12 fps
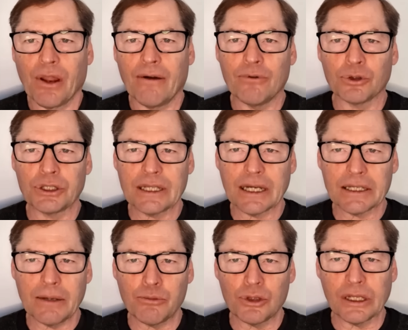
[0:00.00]
Вот. И
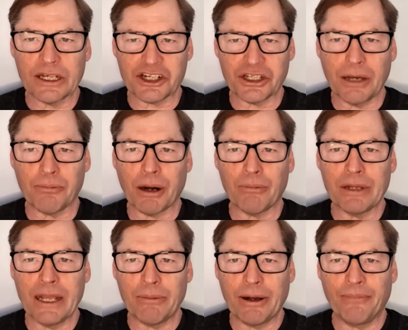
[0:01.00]
тогда будет решена
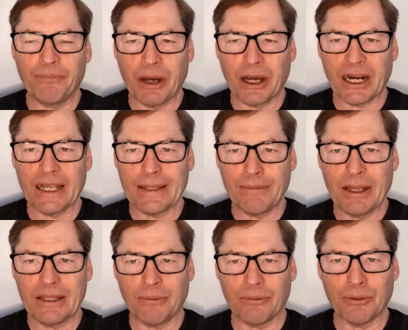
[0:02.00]
проблема, по крайней
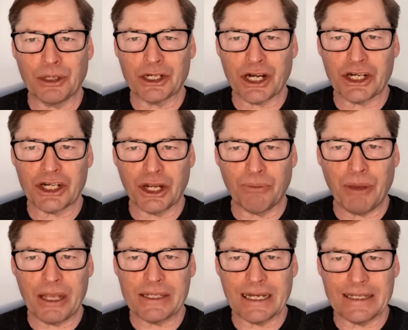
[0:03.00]
мере, там на ближайшие
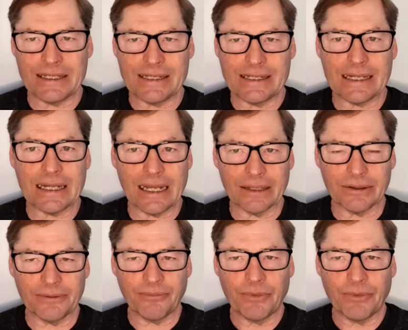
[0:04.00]
5 или 10 лет.